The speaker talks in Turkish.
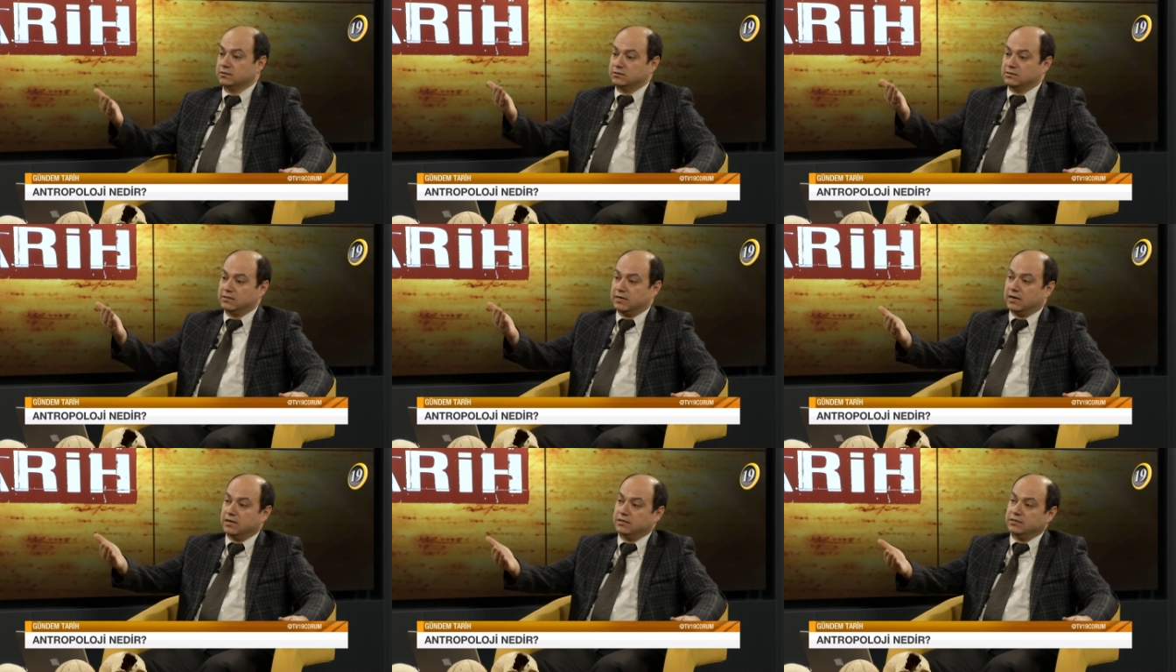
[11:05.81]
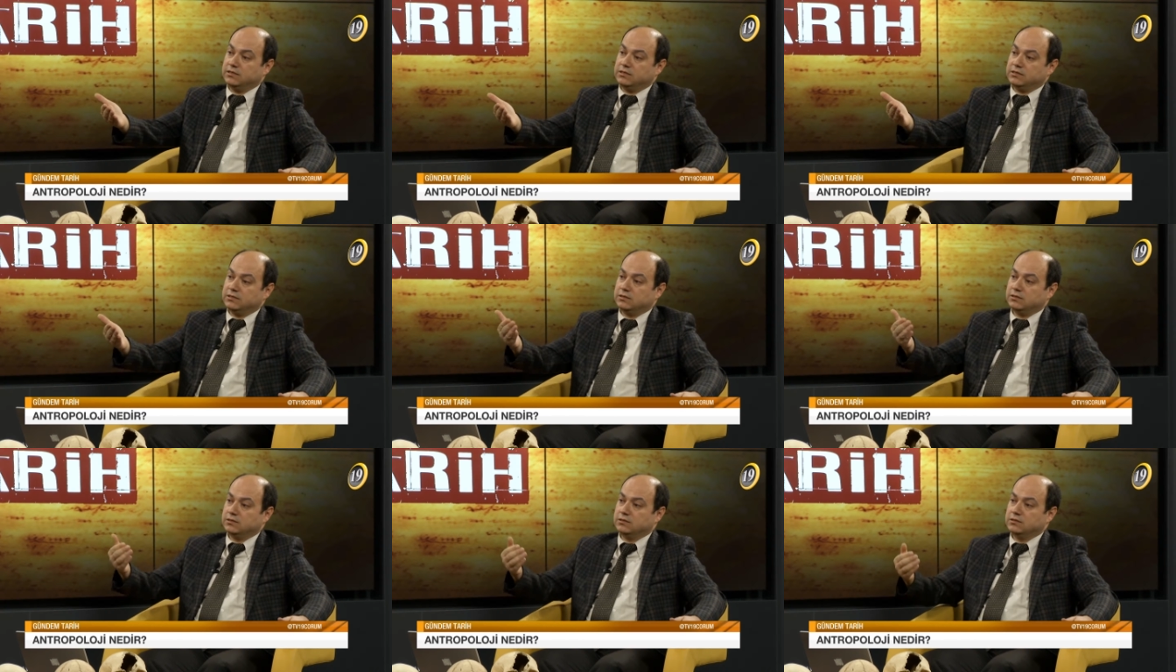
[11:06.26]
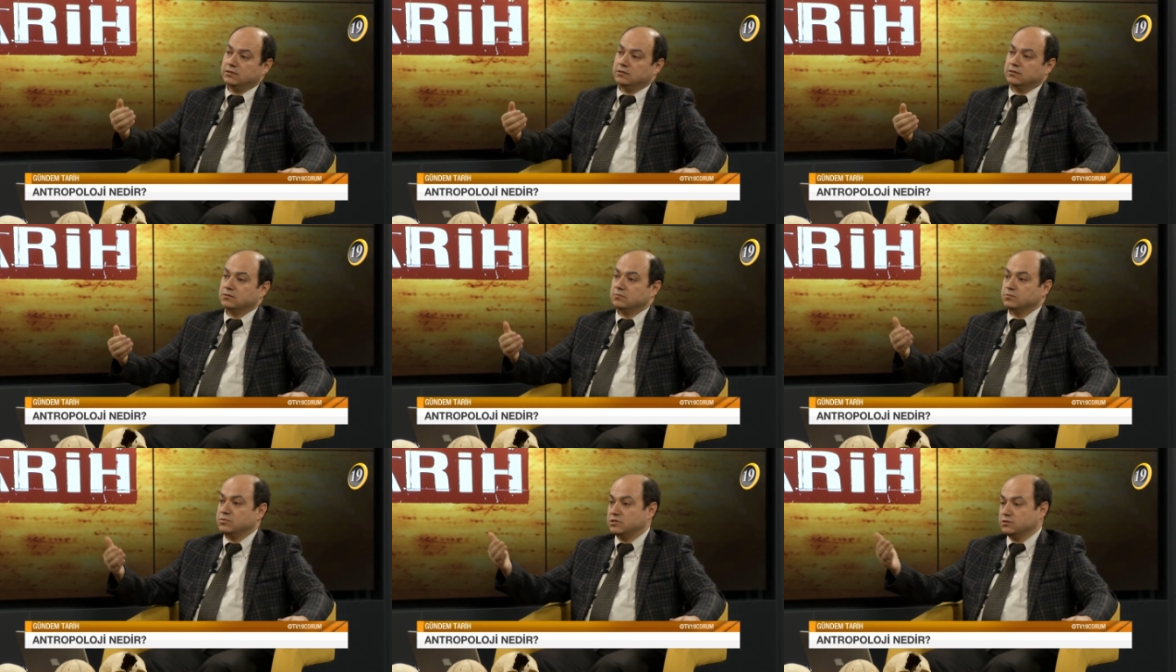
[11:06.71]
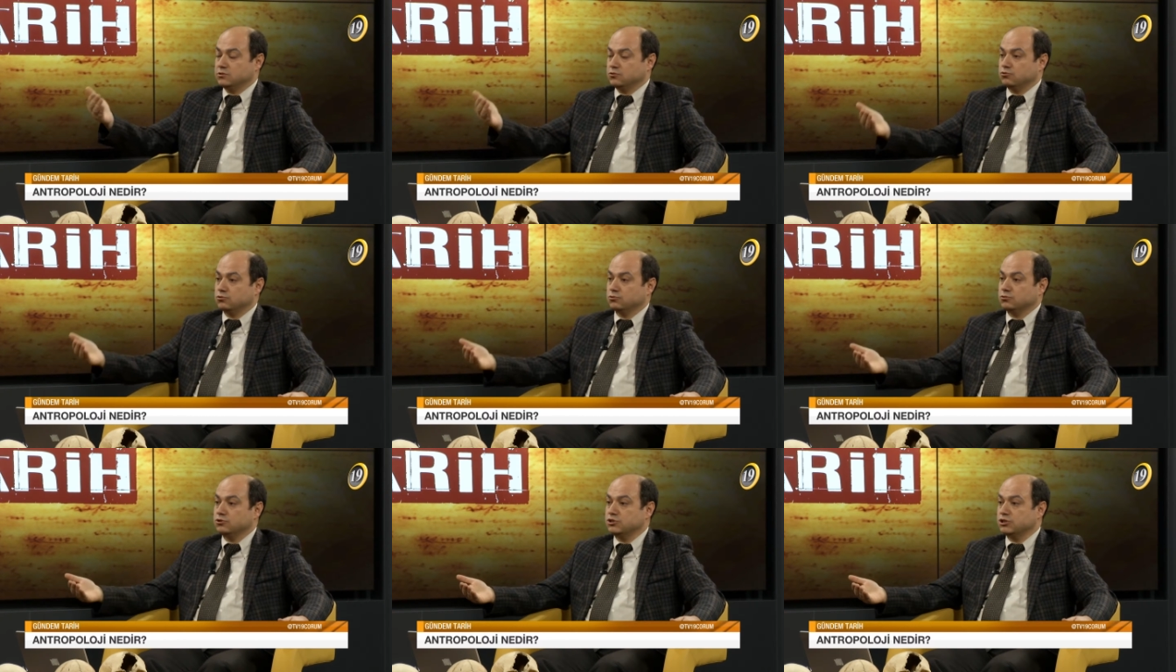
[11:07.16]
Tarih,
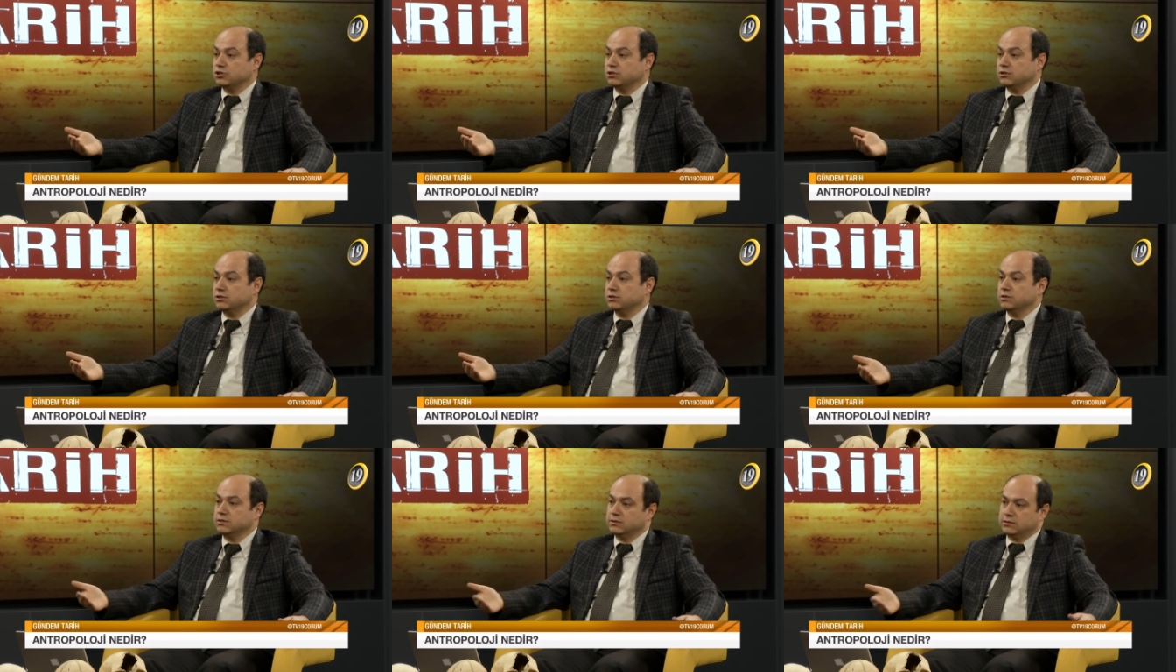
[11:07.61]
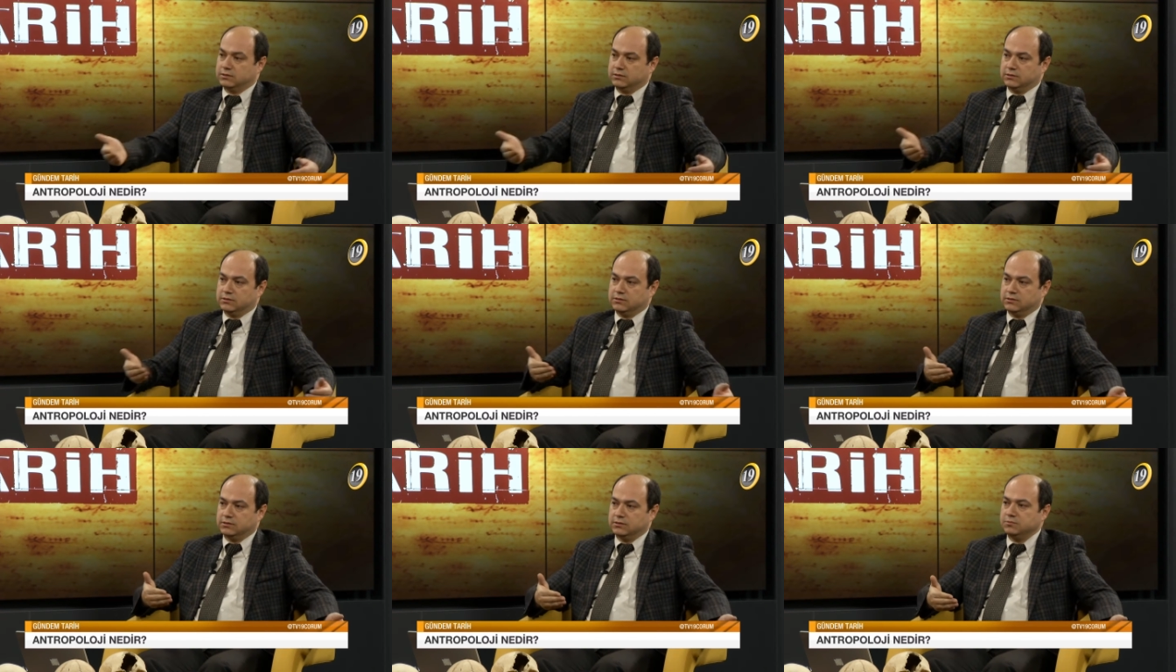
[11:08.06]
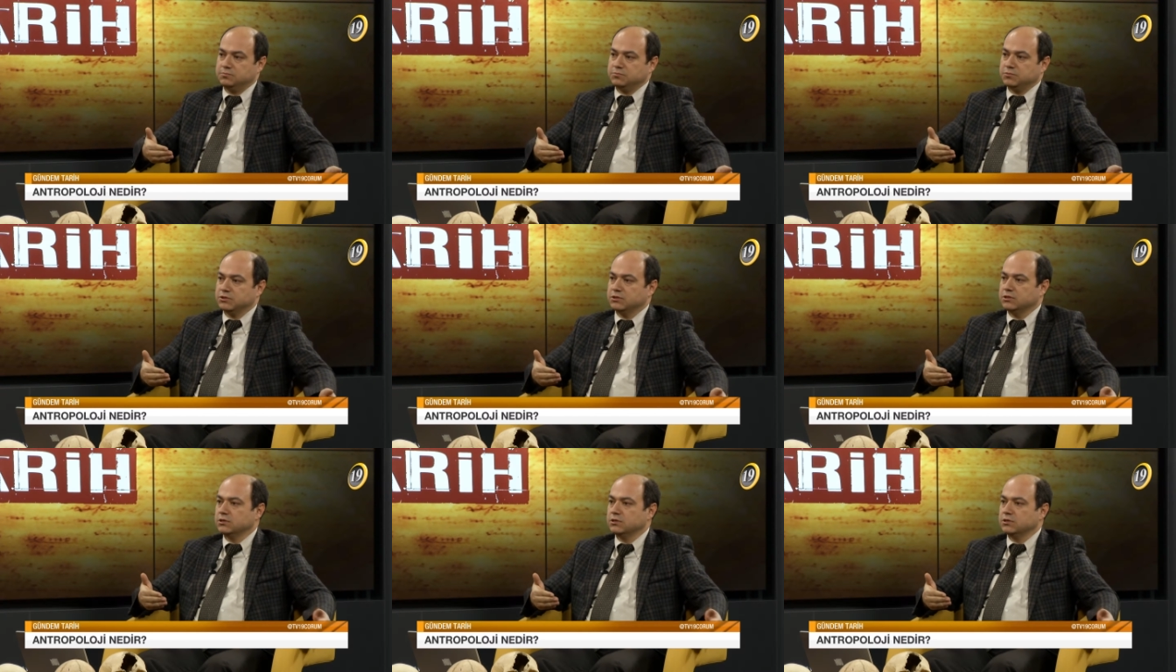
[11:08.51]
psikoloji, evet. tıp,